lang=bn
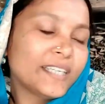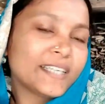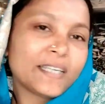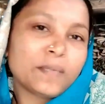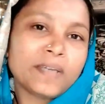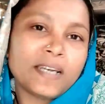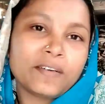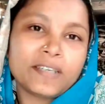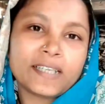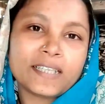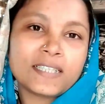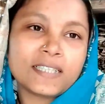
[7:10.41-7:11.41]
অনেকটাই বেলা
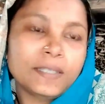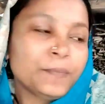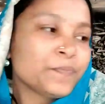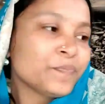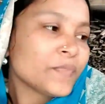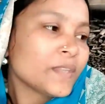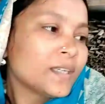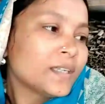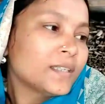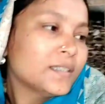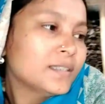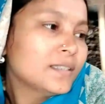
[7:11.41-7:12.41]
হয়ে গেছে
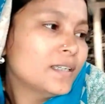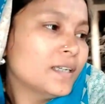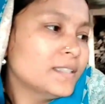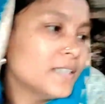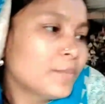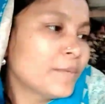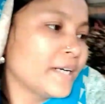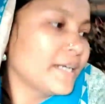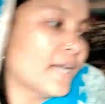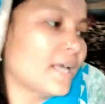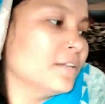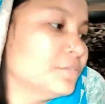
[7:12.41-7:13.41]
এই যে আমার
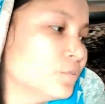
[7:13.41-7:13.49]
ডাল